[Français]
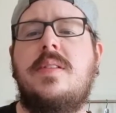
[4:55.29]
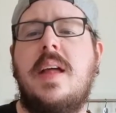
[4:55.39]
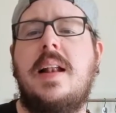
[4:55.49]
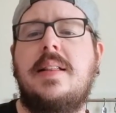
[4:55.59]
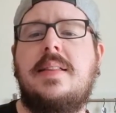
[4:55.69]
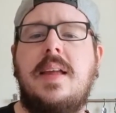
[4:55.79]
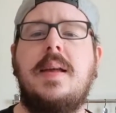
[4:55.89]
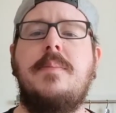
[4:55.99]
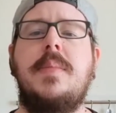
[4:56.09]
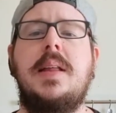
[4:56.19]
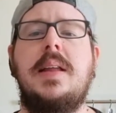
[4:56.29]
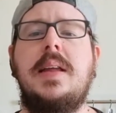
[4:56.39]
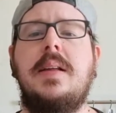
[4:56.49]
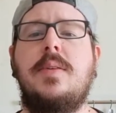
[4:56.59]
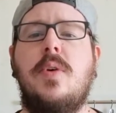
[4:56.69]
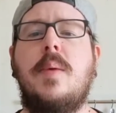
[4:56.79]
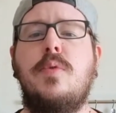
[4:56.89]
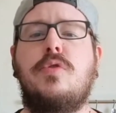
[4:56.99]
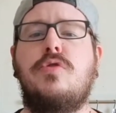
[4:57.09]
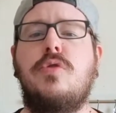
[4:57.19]
celle d'Emily de la
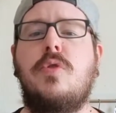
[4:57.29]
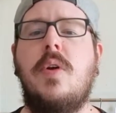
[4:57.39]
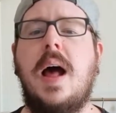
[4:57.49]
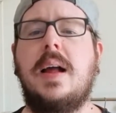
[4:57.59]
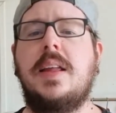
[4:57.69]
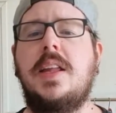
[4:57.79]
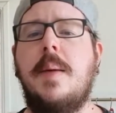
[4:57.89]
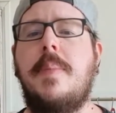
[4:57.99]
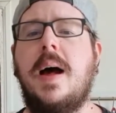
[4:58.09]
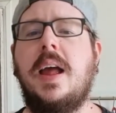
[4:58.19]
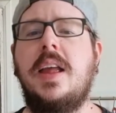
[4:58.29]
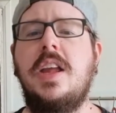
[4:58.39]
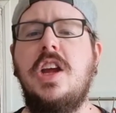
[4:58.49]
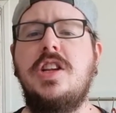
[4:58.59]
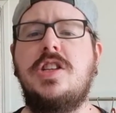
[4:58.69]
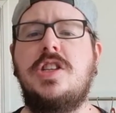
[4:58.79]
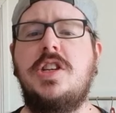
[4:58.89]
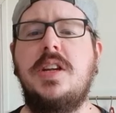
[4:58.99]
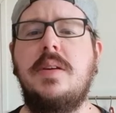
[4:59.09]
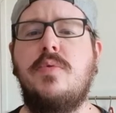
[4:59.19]
mousse au chocolat qui apparaît ici.